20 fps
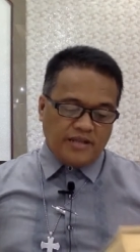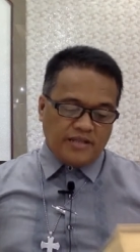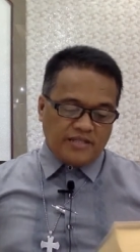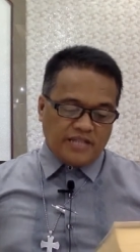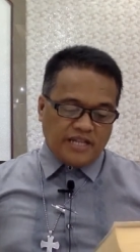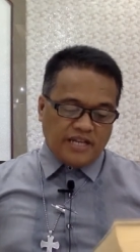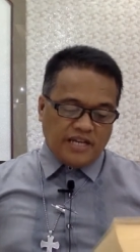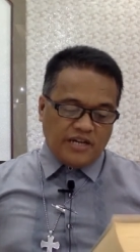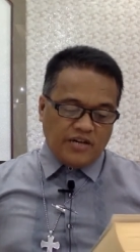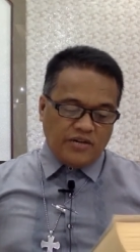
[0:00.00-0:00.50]

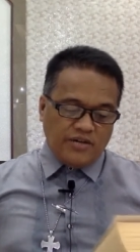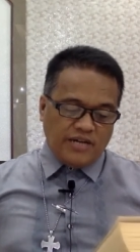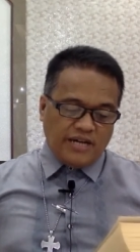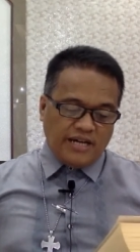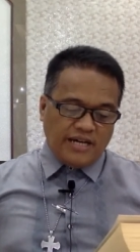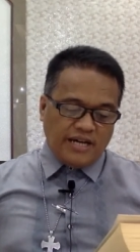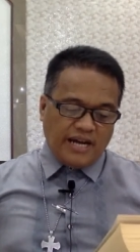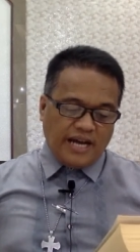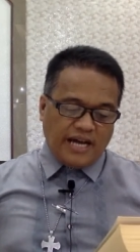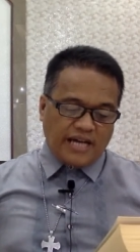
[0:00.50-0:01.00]
Tinanong ng
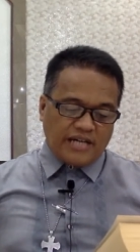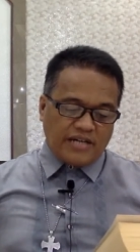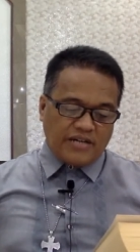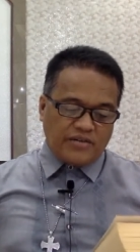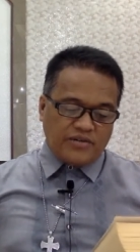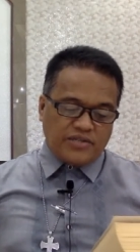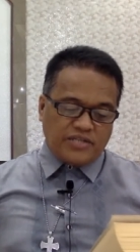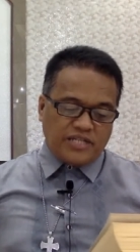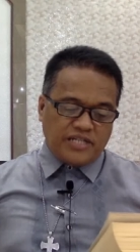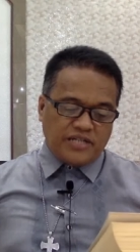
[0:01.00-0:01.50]
lalaki
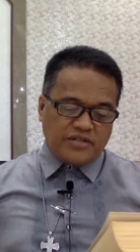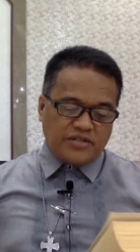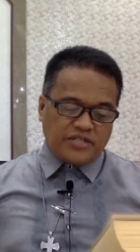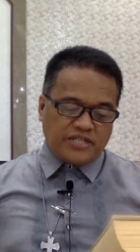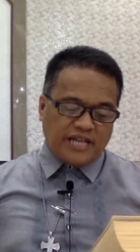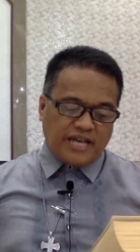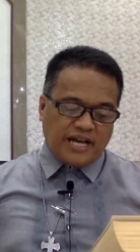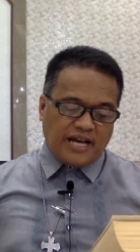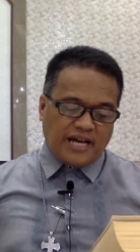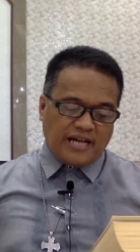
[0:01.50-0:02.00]
kung sino
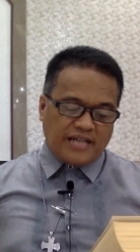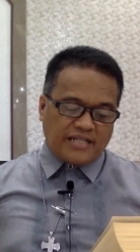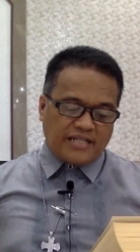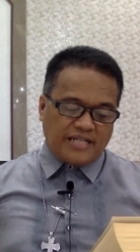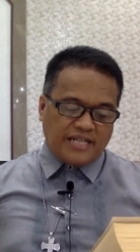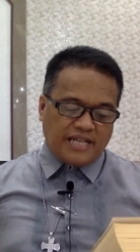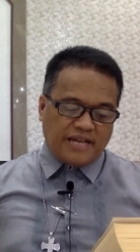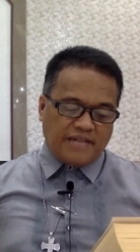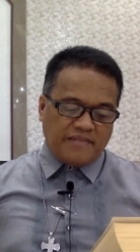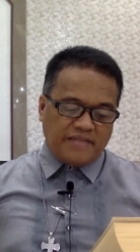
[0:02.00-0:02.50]
siya at
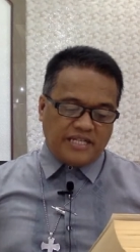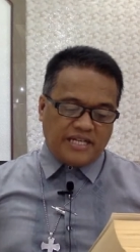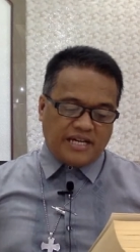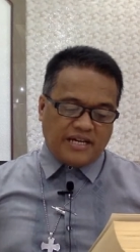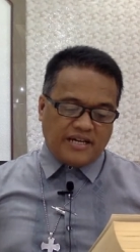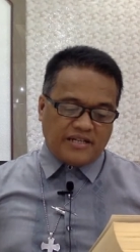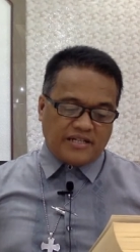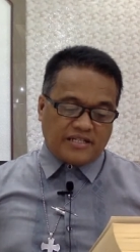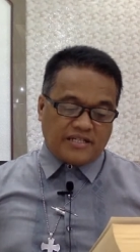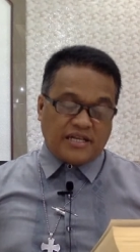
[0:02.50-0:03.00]
sinabi
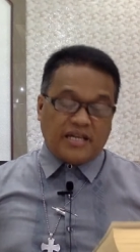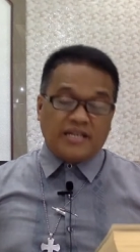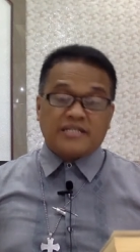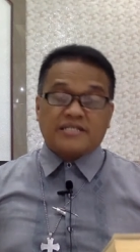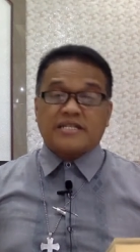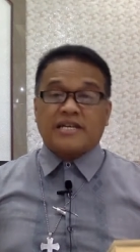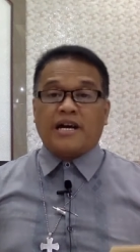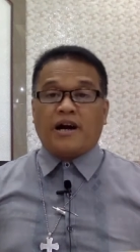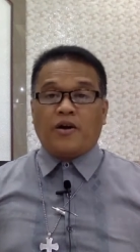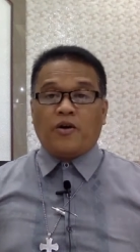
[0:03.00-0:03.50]
niyang siya'y
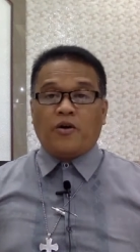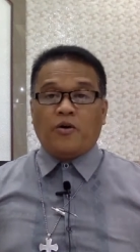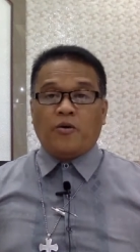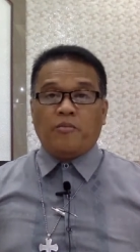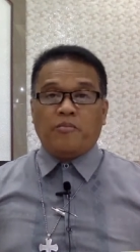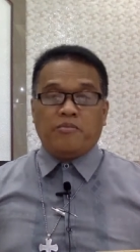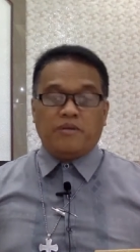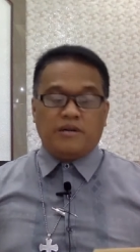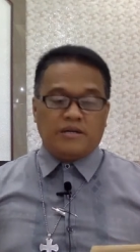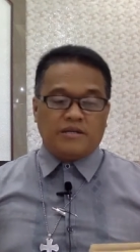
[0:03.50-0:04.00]
si Jacob.
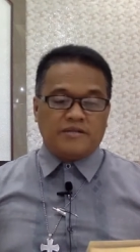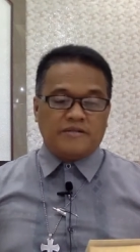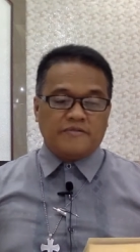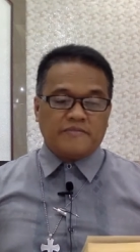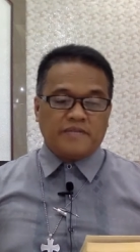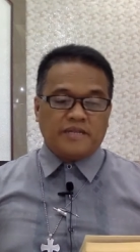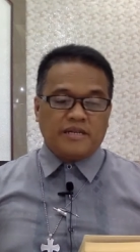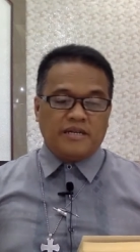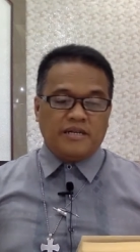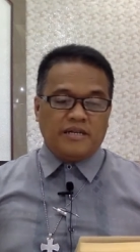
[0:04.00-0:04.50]

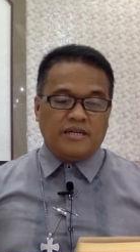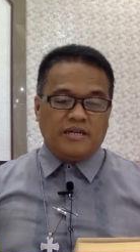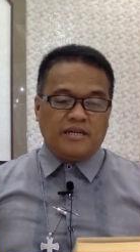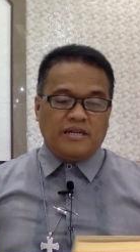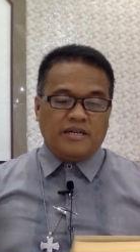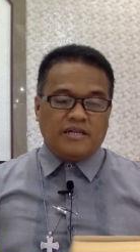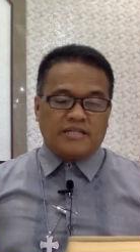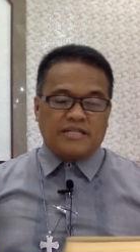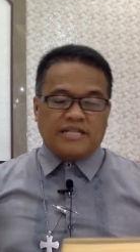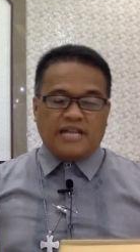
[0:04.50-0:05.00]

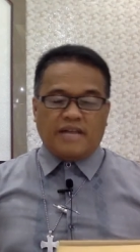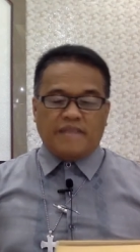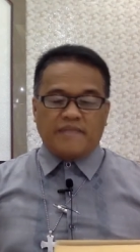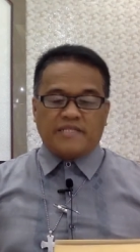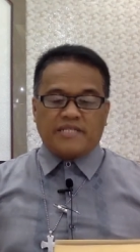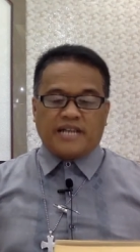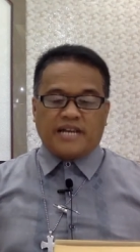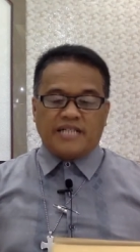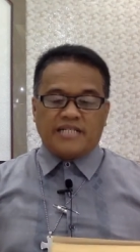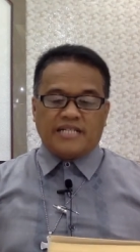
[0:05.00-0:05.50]
Sinabi
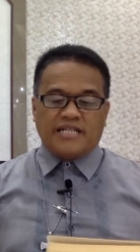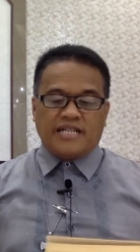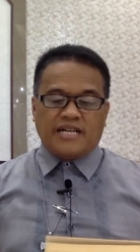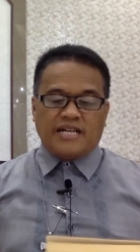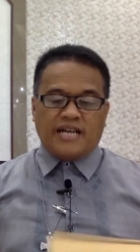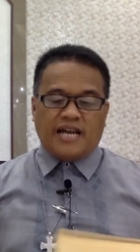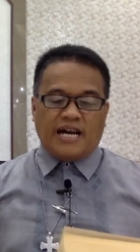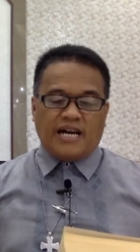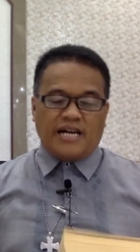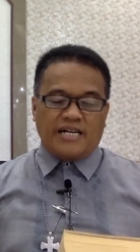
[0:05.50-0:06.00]
sa kanya
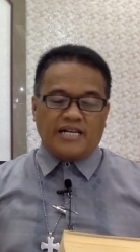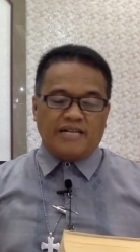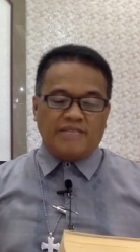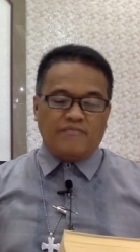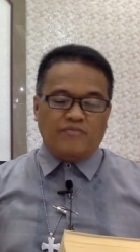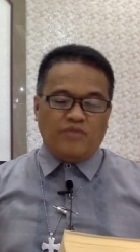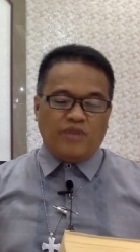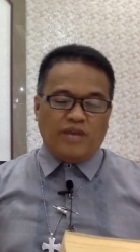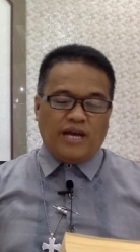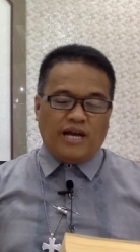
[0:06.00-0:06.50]
ng lalaki,
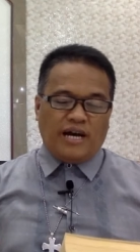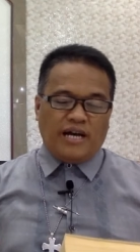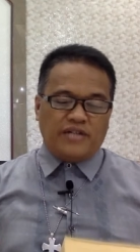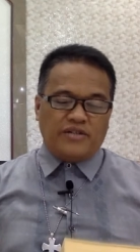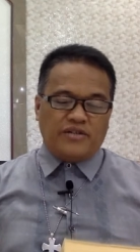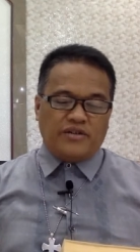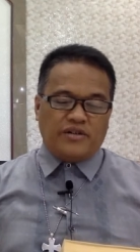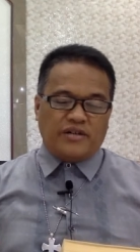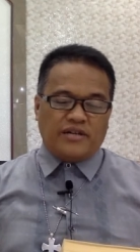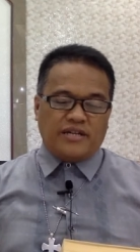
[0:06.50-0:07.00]
mula
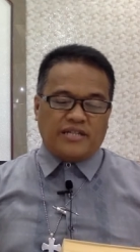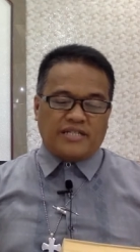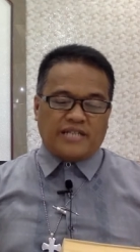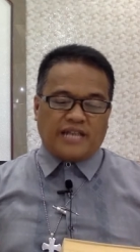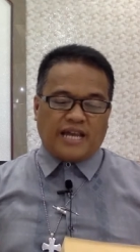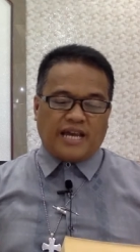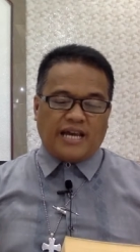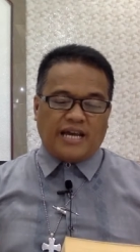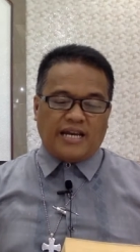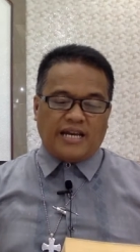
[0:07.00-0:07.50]
ngayon
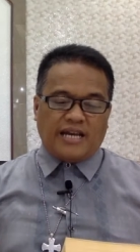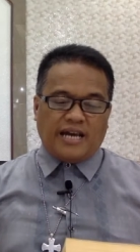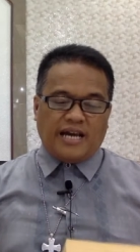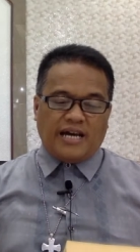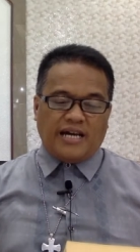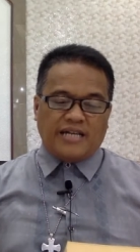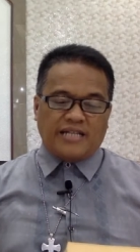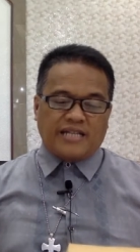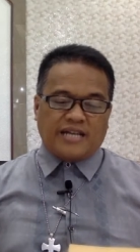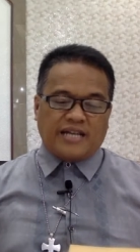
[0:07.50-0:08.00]
Israel na
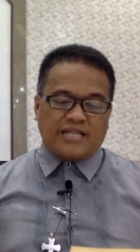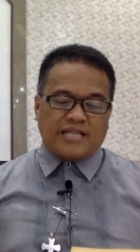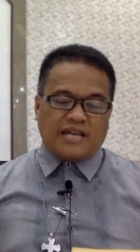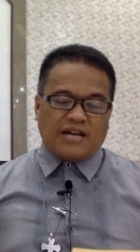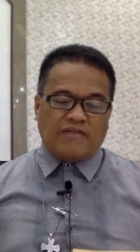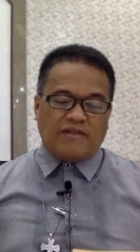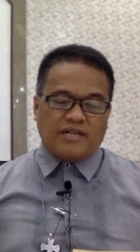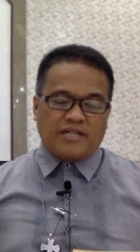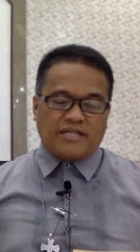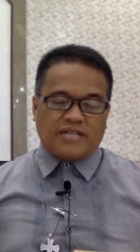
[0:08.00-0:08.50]
ang
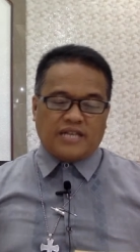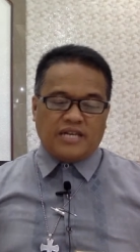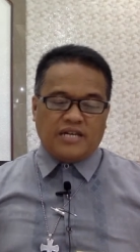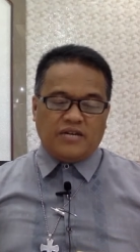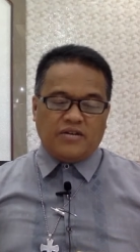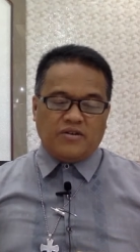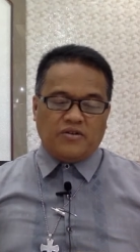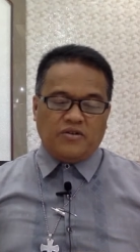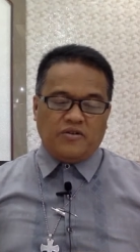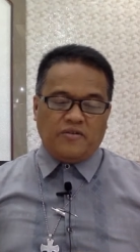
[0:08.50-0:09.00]
itatawag sa
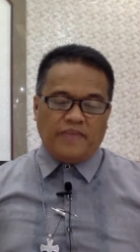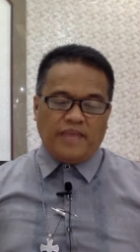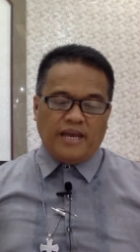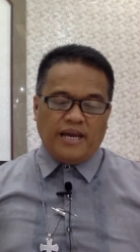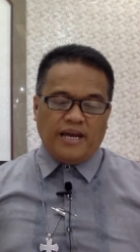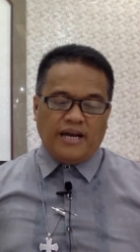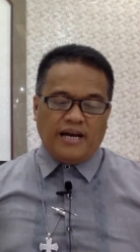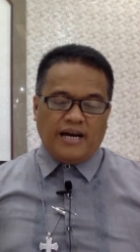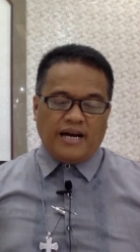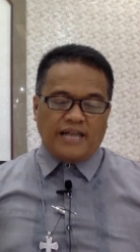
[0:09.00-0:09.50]
iyo
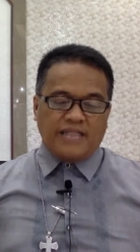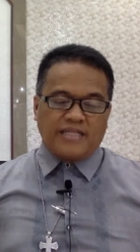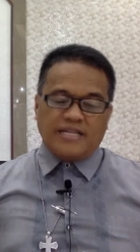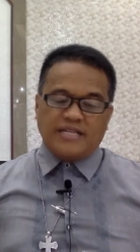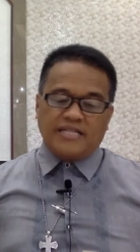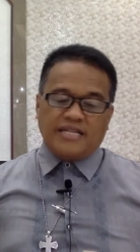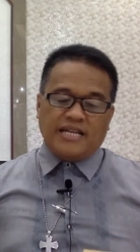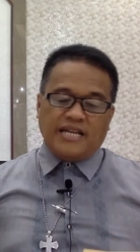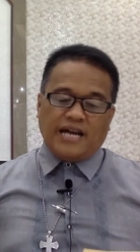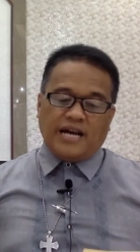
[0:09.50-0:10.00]
at
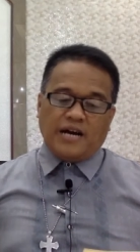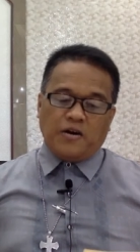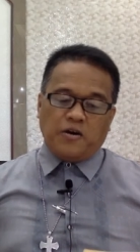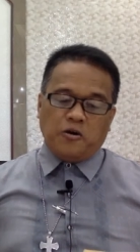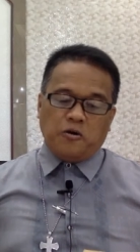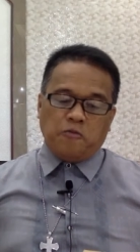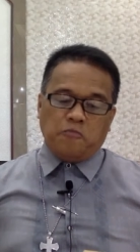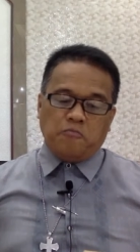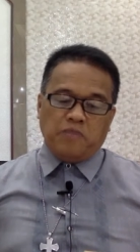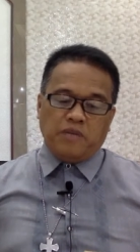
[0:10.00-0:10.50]
hindi na
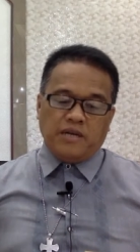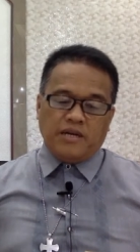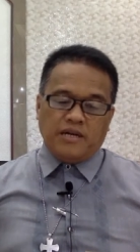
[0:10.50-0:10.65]
Jacob,